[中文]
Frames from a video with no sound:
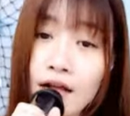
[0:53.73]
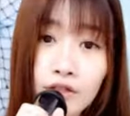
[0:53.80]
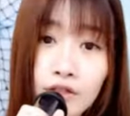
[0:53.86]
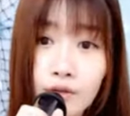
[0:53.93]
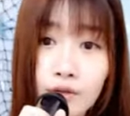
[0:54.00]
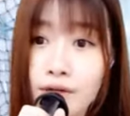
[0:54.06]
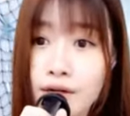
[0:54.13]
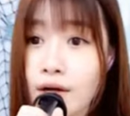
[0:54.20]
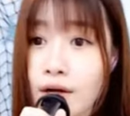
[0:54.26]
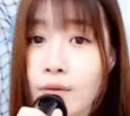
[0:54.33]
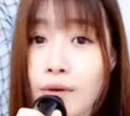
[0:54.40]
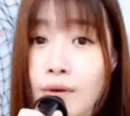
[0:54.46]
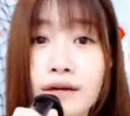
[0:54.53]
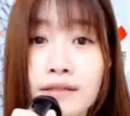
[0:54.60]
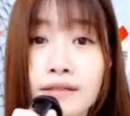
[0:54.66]
就让
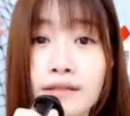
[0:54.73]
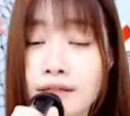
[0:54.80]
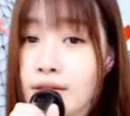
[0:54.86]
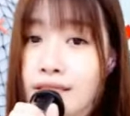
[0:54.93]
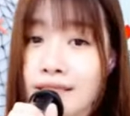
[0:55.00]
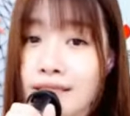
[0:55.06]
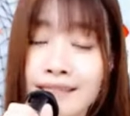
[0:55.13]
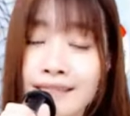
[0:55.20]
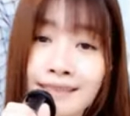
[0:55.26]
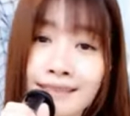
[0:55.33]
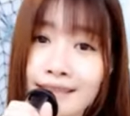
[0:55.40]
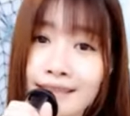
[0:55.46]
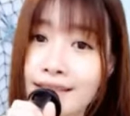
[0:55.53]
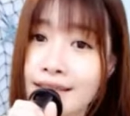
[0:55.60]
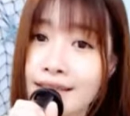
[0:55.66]
我走向
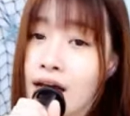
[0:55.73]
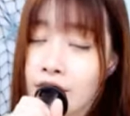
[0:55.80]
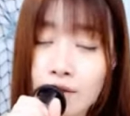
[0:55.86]
你，